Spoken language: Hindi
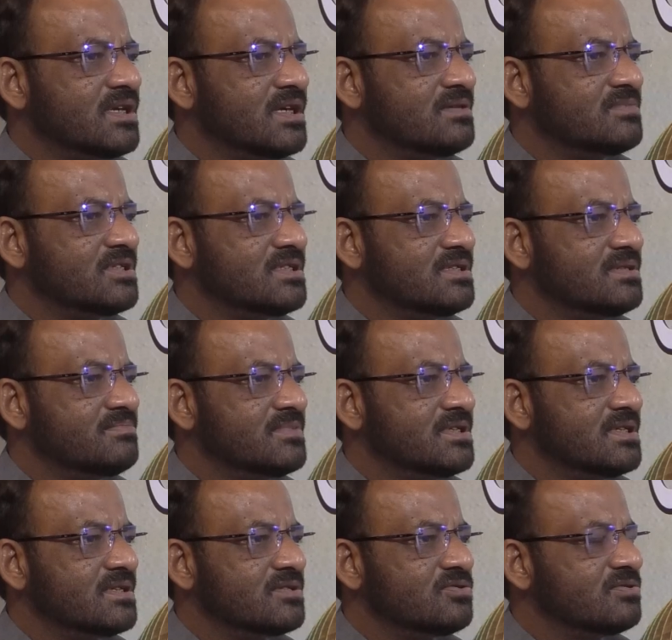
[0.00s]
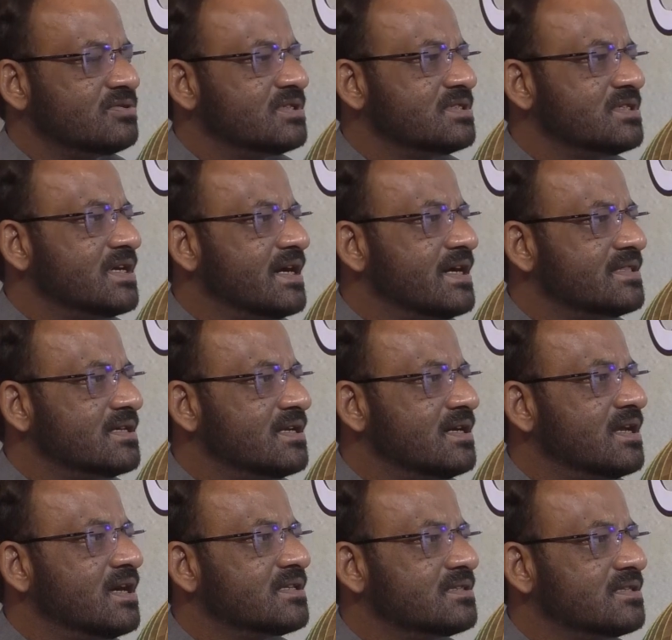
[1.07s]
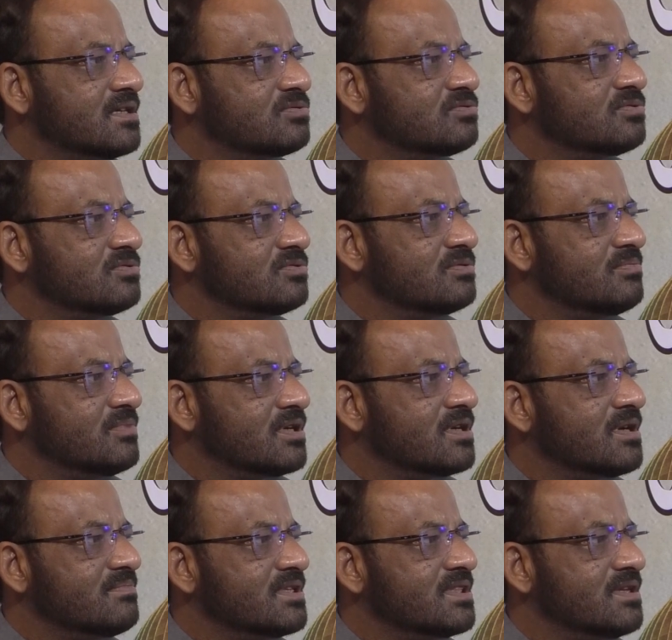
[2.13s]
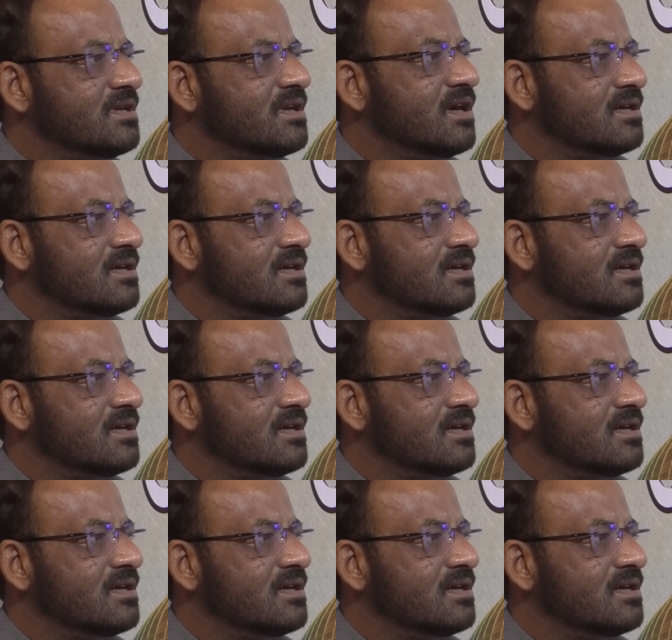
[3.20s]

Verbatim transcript: कुरान मजीद में एक छोटी सी आयत है ला तकनतु मिर रहमत